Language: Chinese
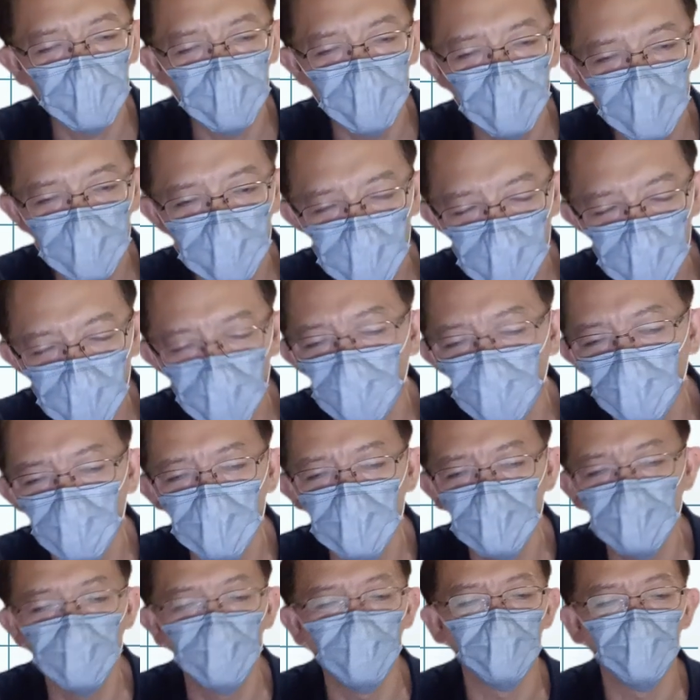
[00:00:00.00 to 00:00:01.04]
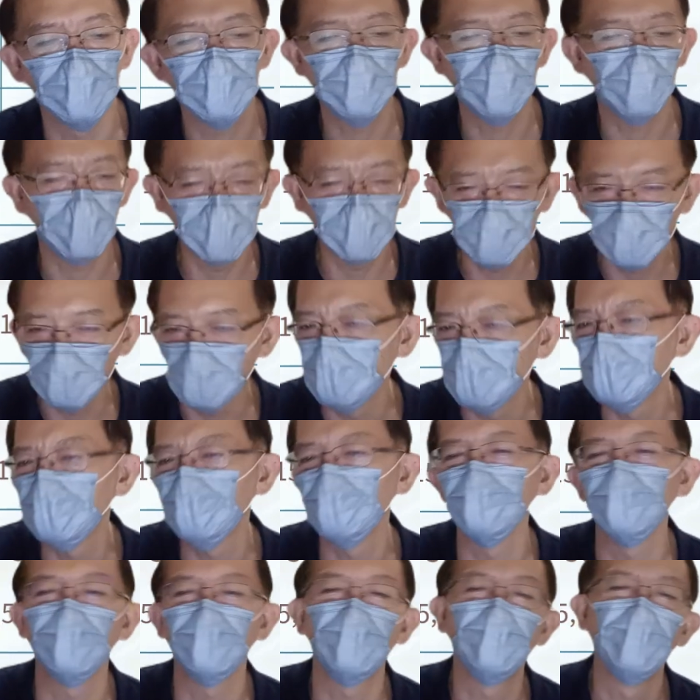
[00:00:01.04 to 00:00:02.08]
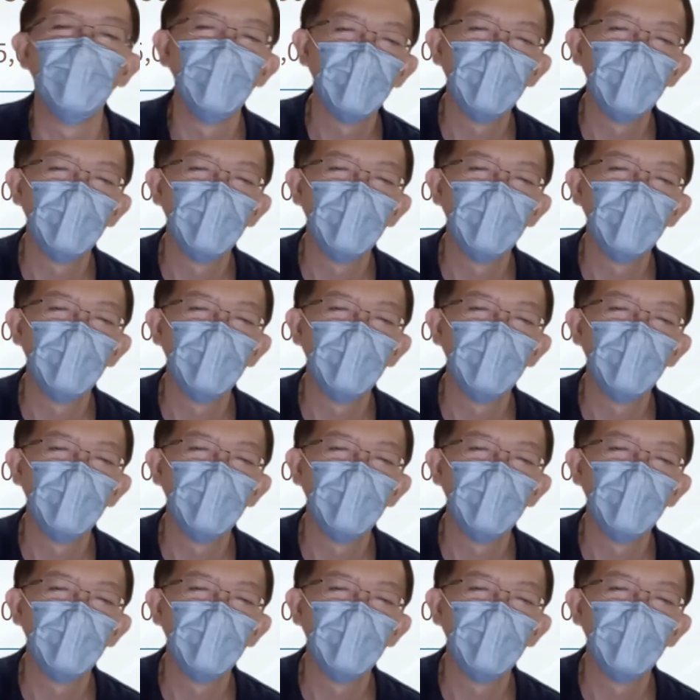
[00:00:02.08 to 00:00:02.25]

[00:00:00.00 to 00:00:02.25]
跟税务系统，是完全不一样。